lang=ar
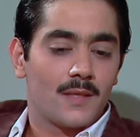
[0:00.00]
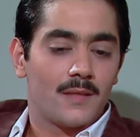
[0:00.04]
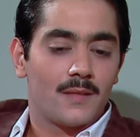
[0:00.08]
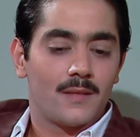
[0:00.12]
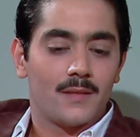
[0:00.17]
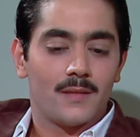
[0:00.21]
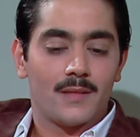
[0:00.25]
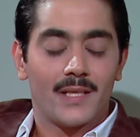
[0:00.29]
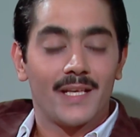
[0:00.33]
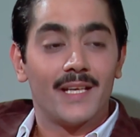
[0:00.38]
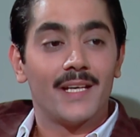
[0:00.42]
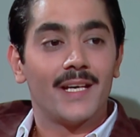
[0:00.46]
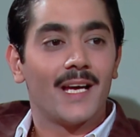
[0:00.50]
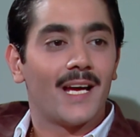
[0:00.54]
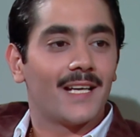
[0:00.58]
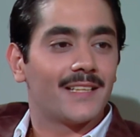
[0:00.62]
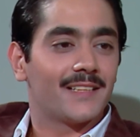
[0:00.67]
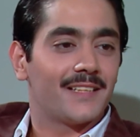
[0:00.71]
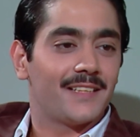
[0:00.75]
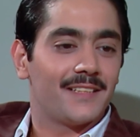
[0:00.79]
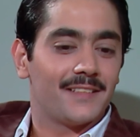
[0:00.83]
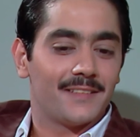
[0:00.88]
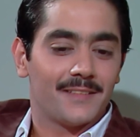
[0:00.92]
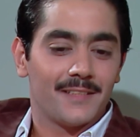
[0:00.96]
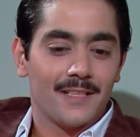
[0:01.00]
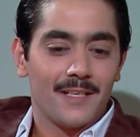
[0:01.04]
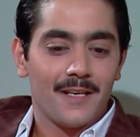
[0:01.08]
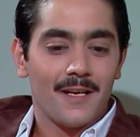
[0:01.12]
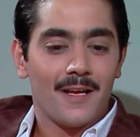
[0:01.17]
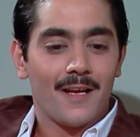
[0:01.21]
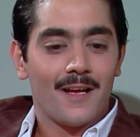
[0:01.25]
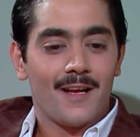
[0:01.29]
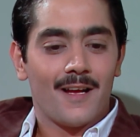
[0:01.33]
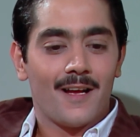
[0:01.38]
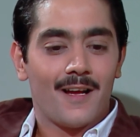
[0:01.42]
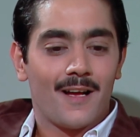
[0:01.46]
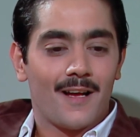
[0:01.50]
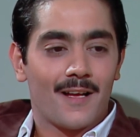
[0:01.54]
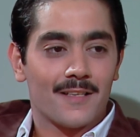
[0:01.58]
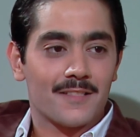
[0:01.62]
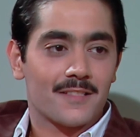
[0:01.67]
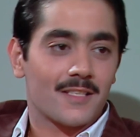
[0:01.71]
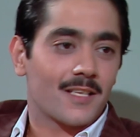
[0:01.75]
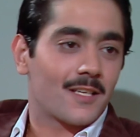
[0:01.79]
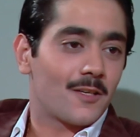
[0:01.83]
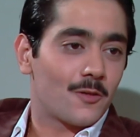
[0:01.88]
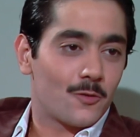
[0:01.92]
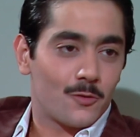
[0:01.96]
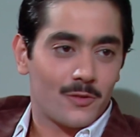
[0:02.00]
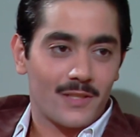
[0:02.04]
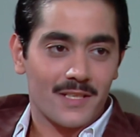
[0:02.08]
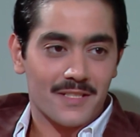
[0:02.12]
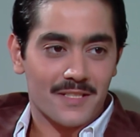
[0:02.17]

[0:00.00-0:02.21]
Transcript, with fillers: ايه يعني قصدك اكون لسه